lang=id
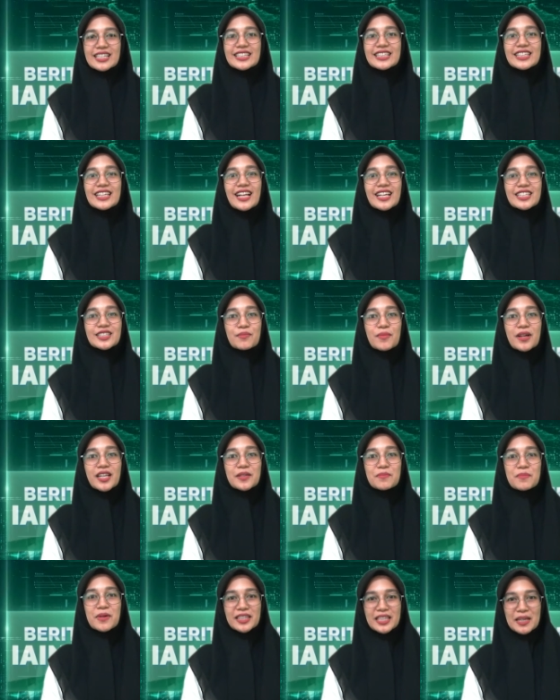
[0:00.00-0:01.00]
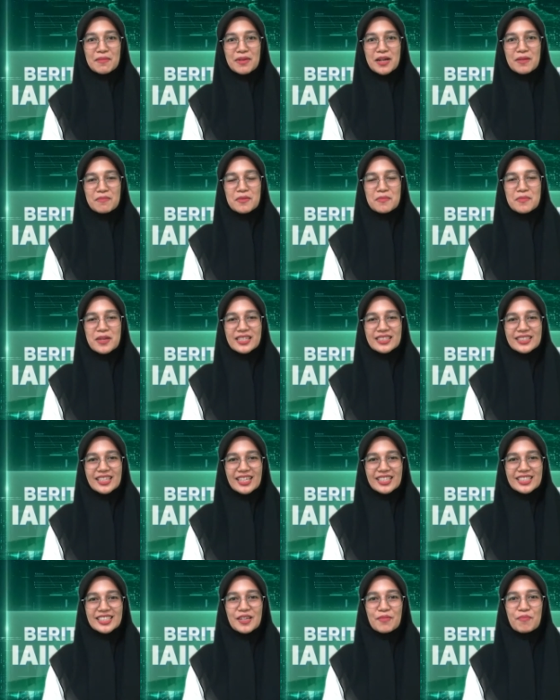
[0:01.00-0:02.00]
Kilas balik pertama
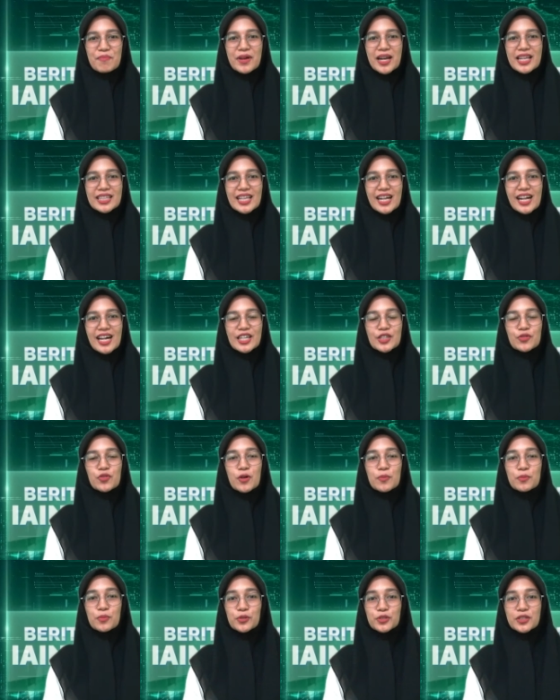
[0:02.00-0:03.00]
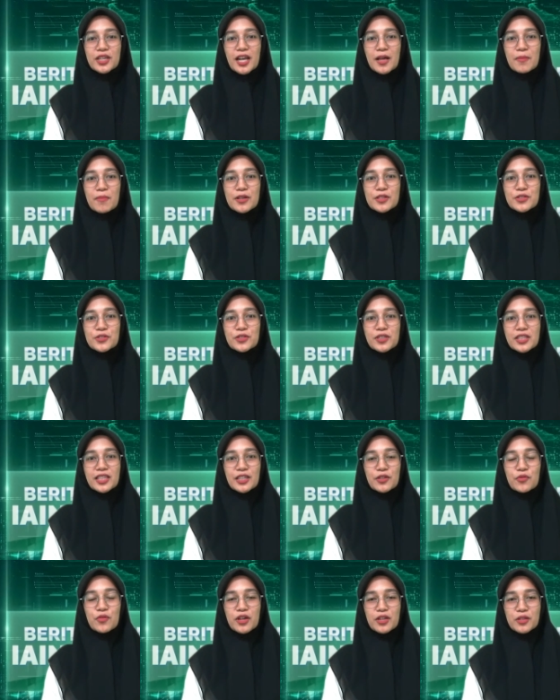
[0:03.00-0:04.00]
pemirsa, pada tanggal 28 Juni
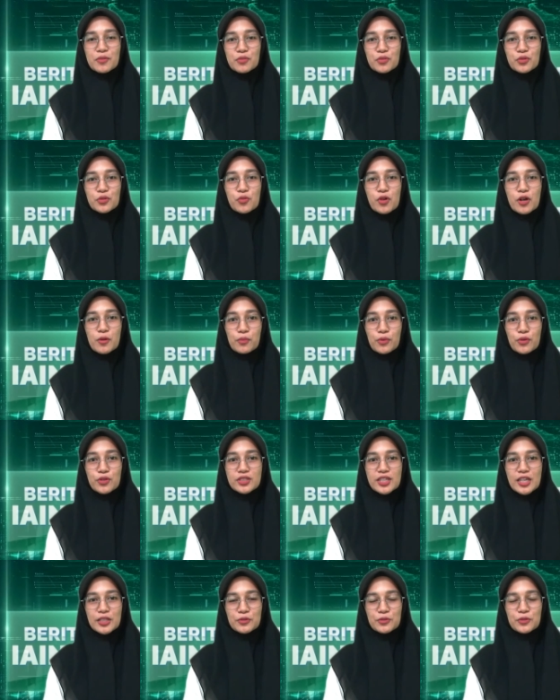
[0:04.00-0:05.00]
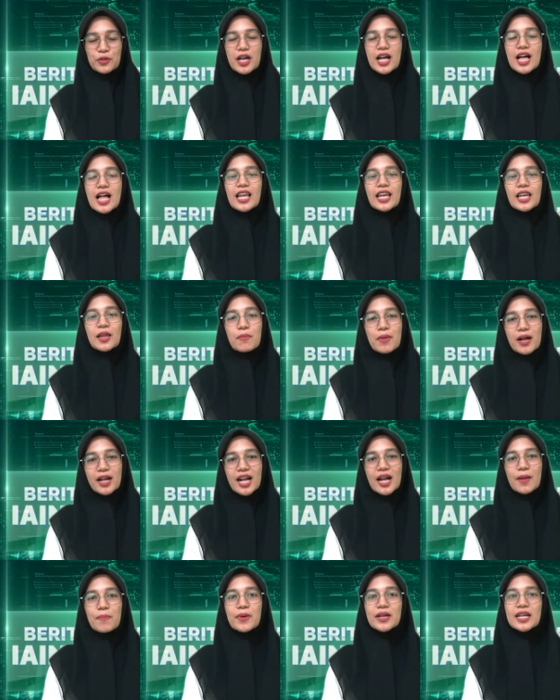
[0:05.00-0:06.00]
2021,
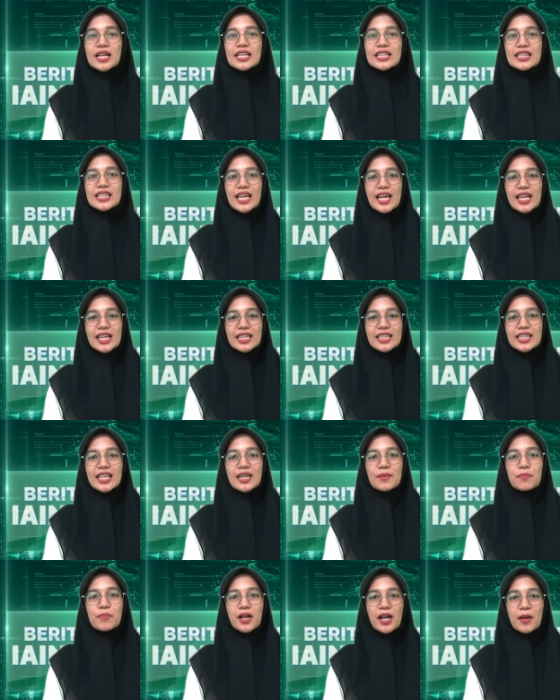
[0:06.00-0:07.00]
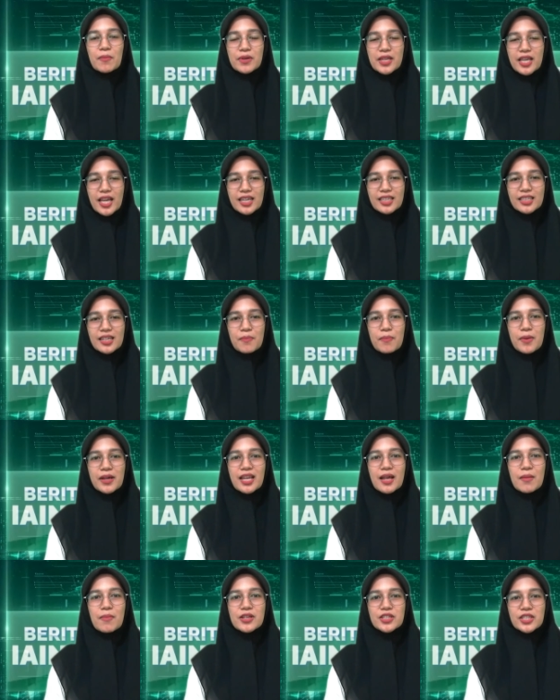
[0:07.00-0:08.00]
Lembaga Penelitian dan Pengabdian
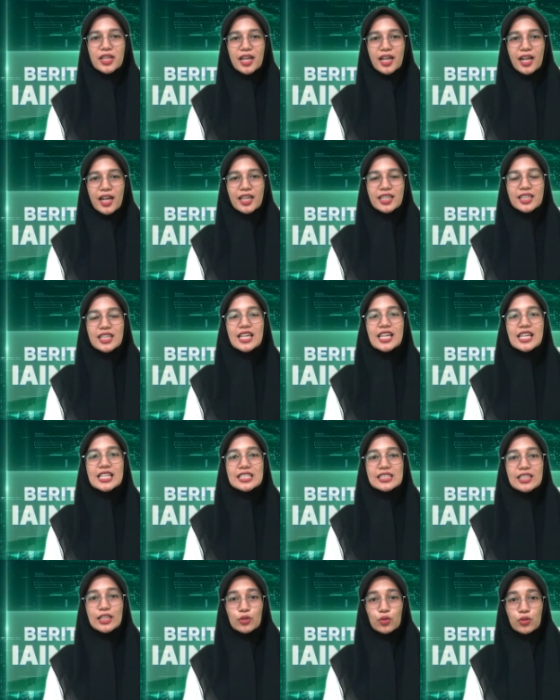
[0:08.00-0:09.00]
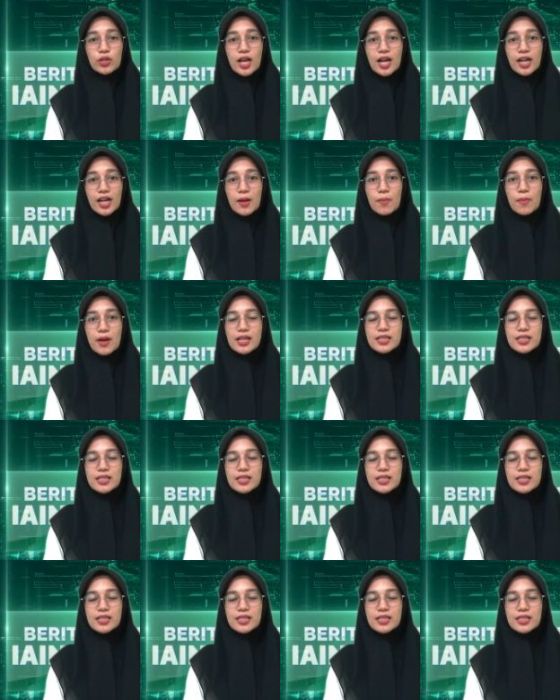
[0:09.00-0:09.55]
kepada Masyarakat Institut Agama